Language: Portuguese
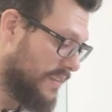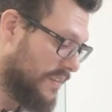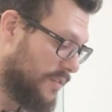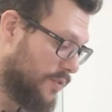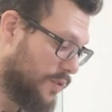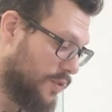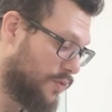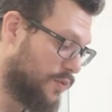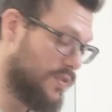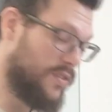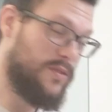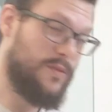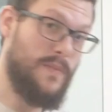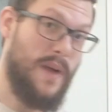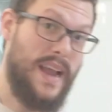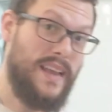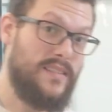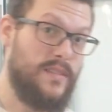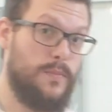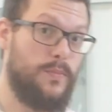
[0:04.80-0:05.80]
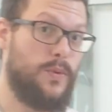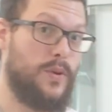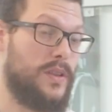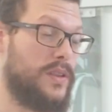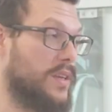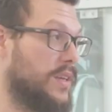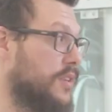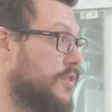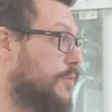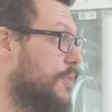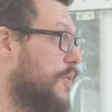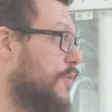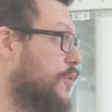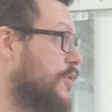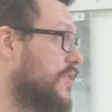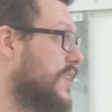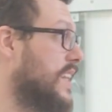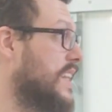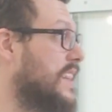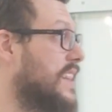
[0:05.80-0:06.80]
são as coisas mais importantes para
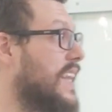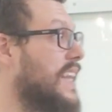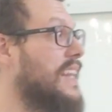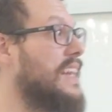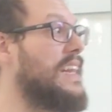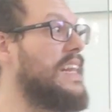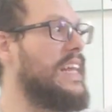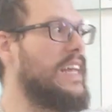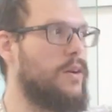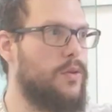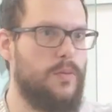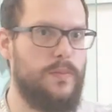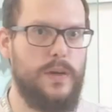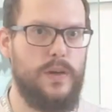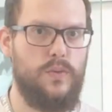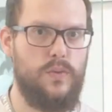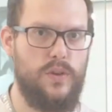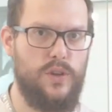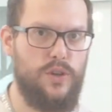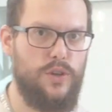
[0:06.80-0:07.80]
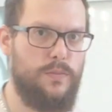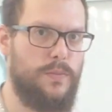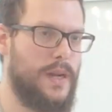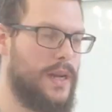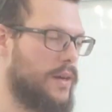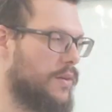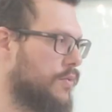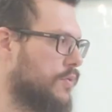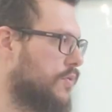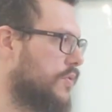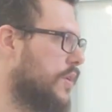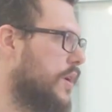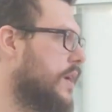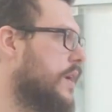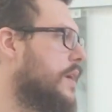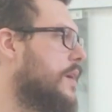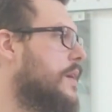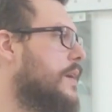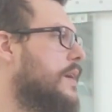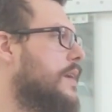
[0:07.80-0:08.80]
você entender cobertura de brancos.
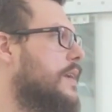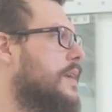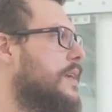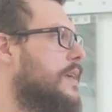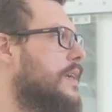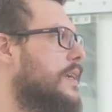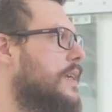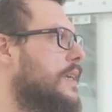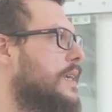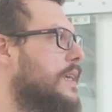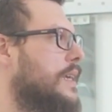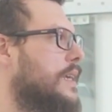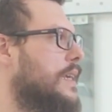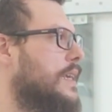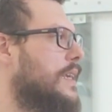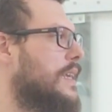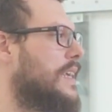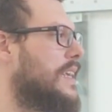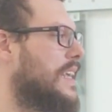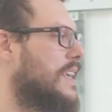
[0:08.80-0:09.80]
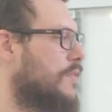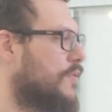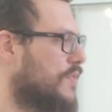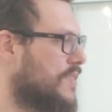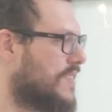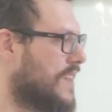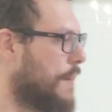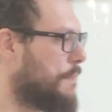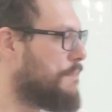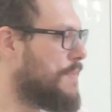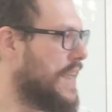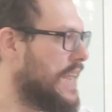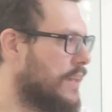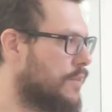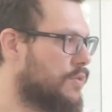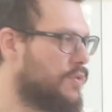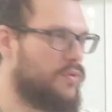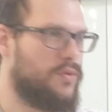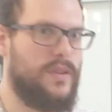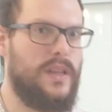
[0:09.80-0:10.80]
E que
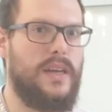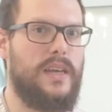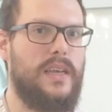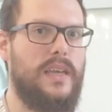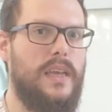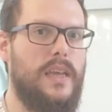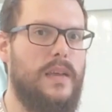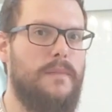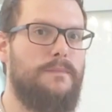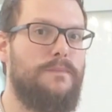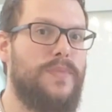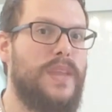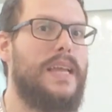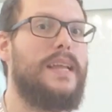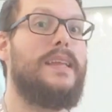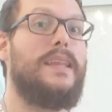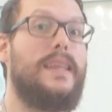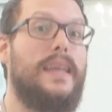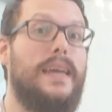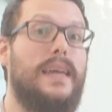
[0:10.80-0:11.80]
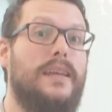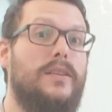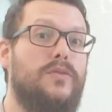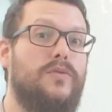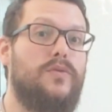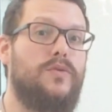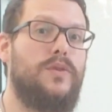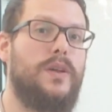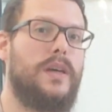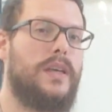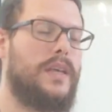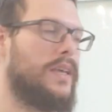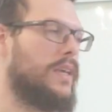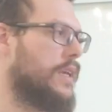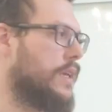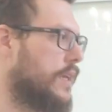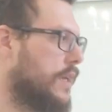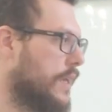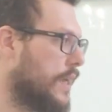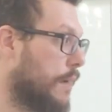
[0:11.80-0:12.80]
sabendo isso daqui, entendendo isso
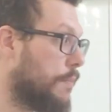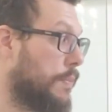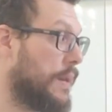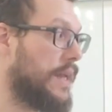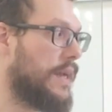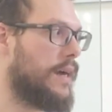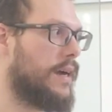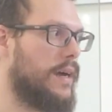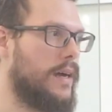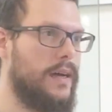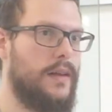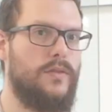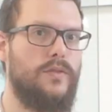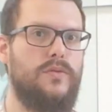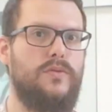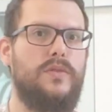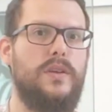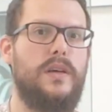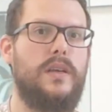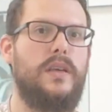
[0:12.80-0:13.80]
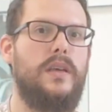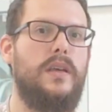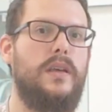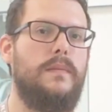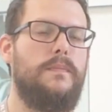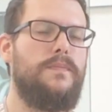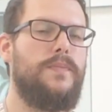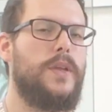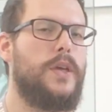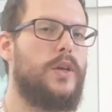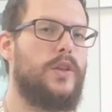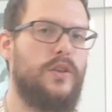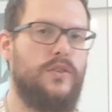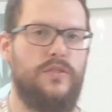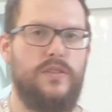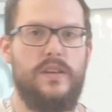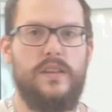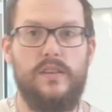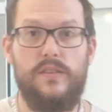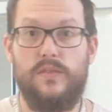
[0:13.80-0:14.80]
daqui e aplicando isso daqui, eu tenho
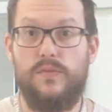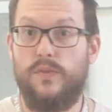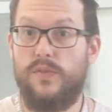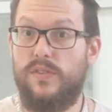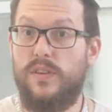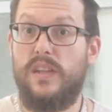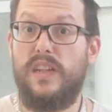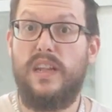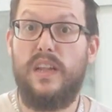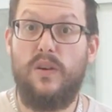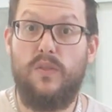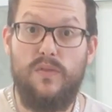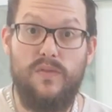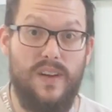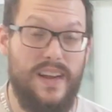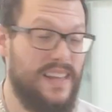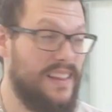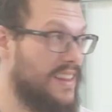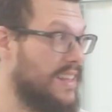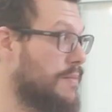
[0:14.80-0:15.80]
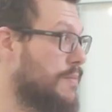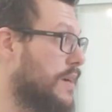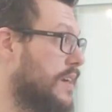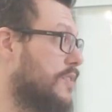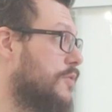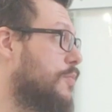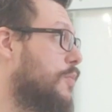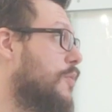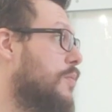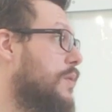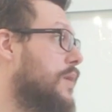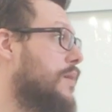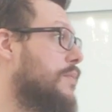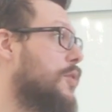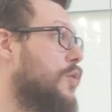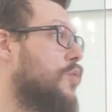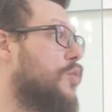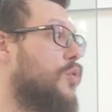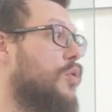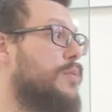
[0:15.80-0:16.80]
certeza que você não vai ter mais problema
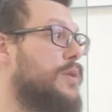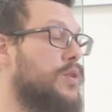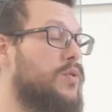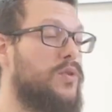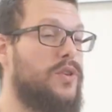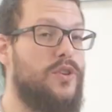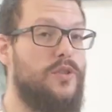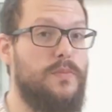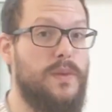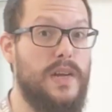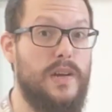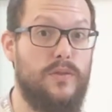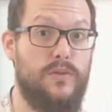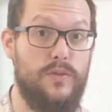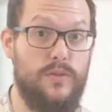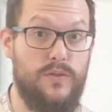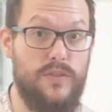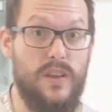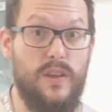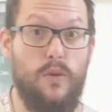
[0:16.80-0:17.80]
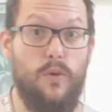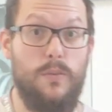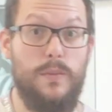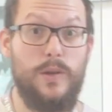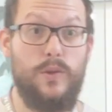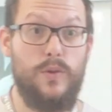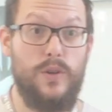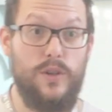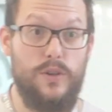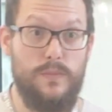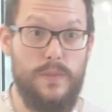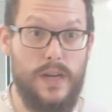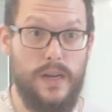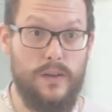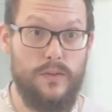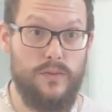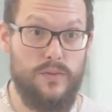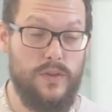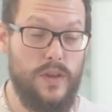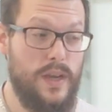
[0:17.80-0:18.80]
com cobertura de brancos. Eu sei que cobertura de
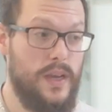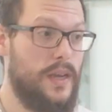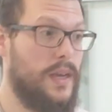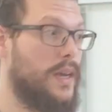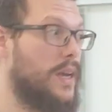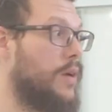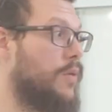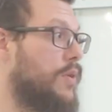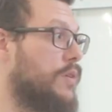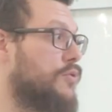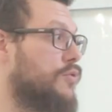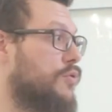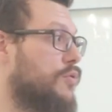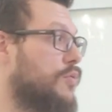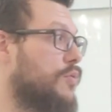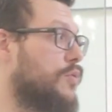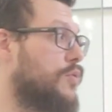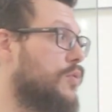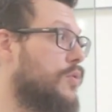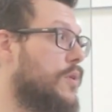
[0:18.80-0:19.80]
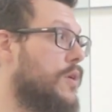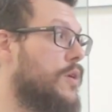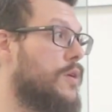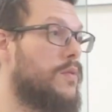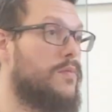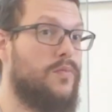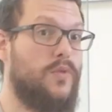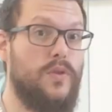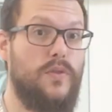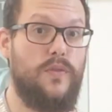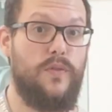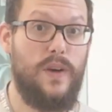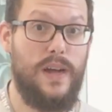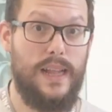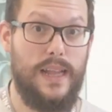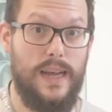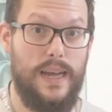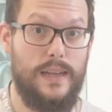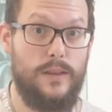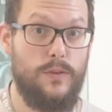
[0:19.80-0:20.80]
brancos é um assunto muito
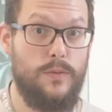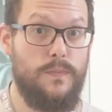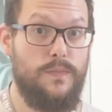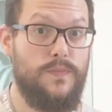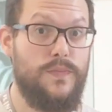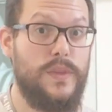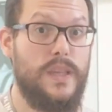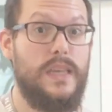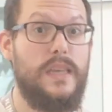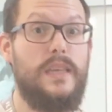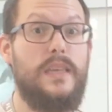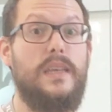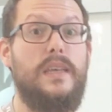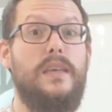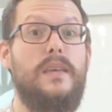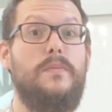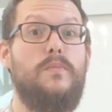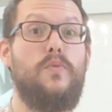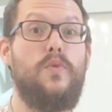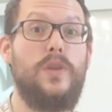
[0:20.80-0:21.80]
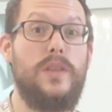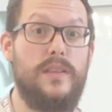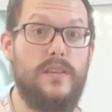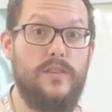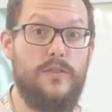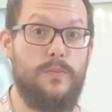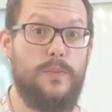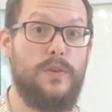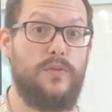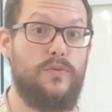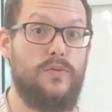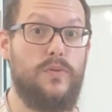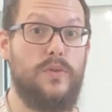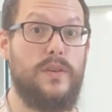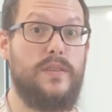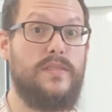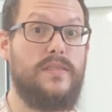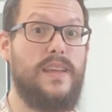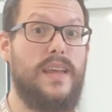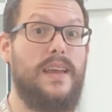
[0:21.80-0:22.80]
falado e que muitas
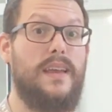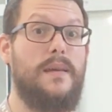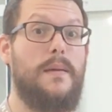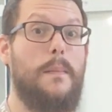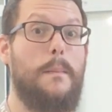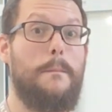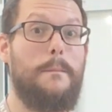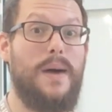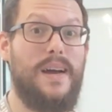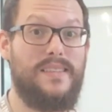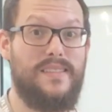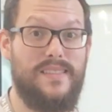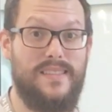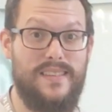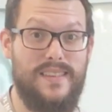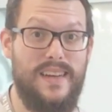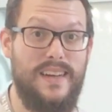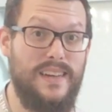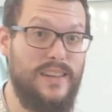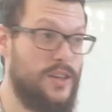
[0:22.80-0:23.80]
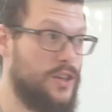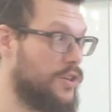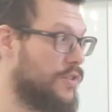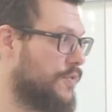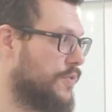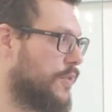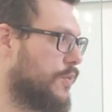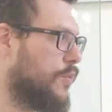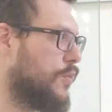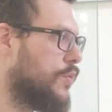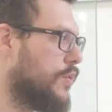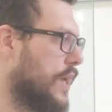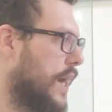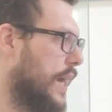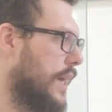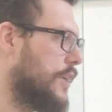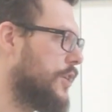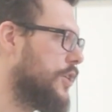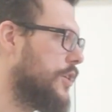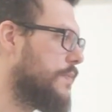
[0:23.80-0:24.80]
pessoas têm bastante
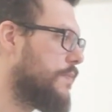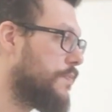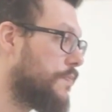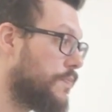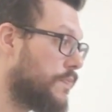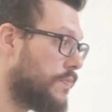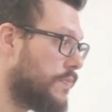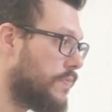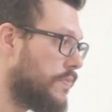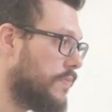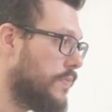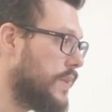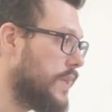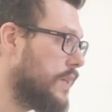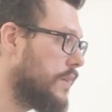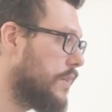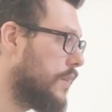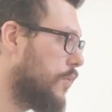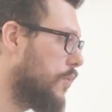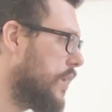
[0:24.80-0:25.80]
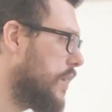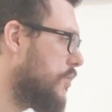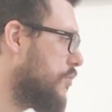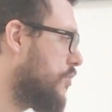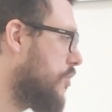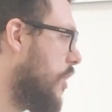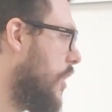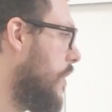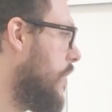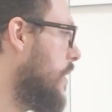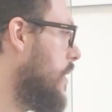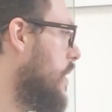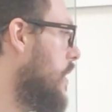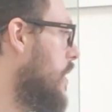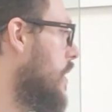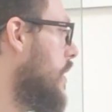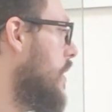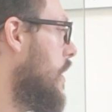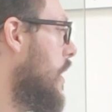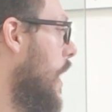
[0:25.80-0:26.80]
dificuldade. Então, olha só.
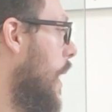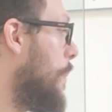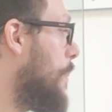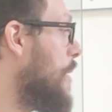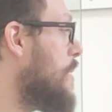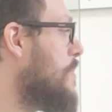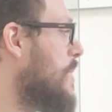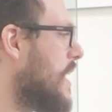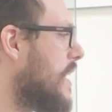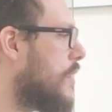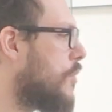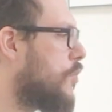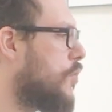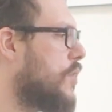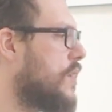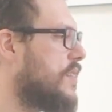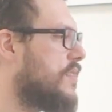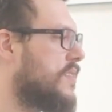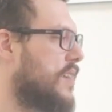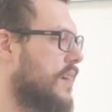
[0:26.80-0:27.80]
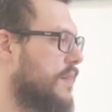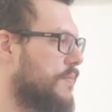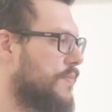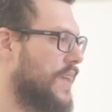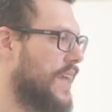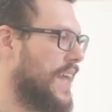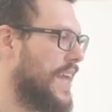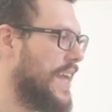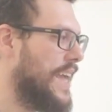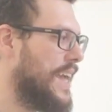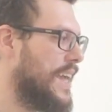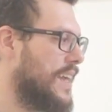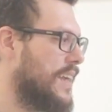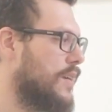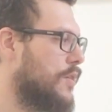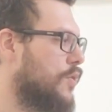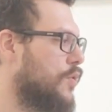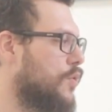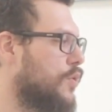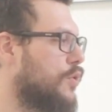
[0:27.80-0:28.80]
A primeira coisa é
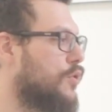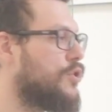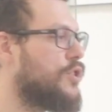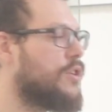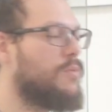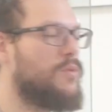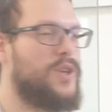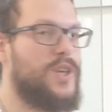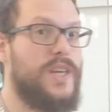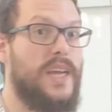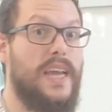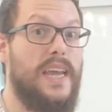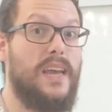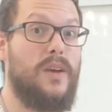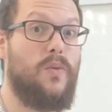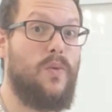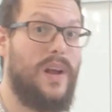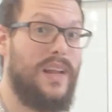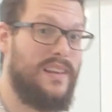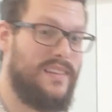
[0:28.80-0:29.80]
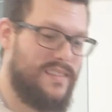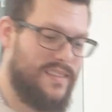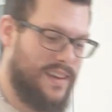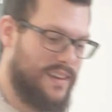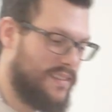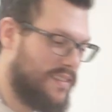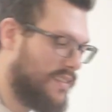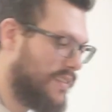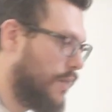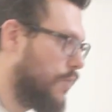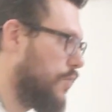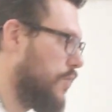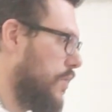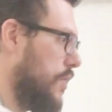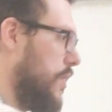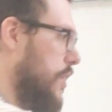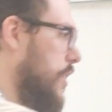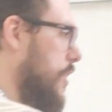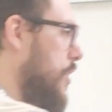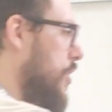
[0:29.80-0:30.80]
o que eu chamo de equalização
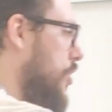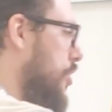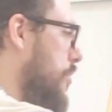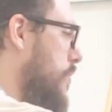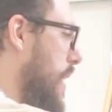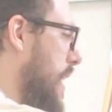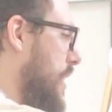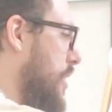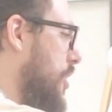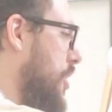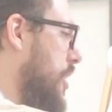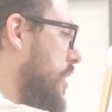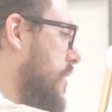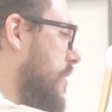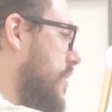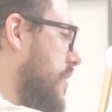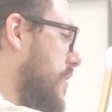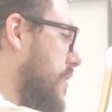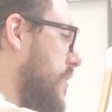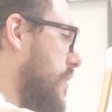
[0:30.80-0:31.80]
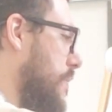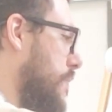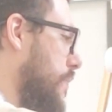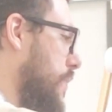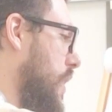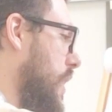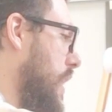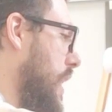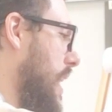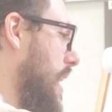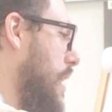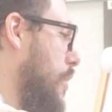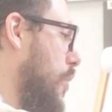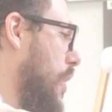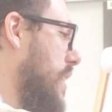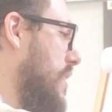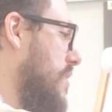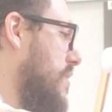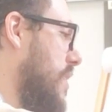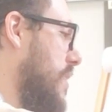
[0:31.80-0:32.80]
de matiz. O que é
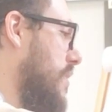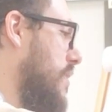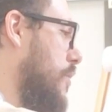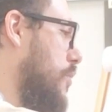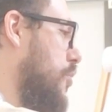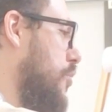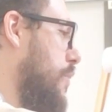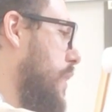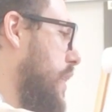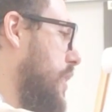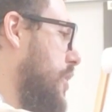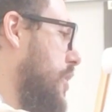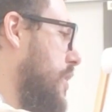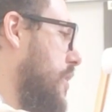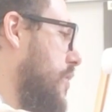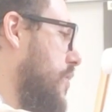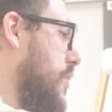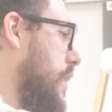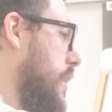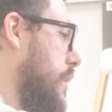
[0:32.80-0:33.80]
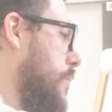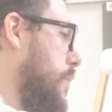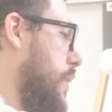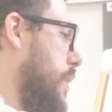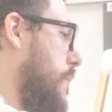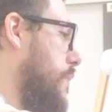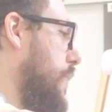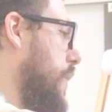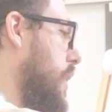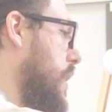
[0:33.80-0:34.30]
equalização de matiz, Felipe?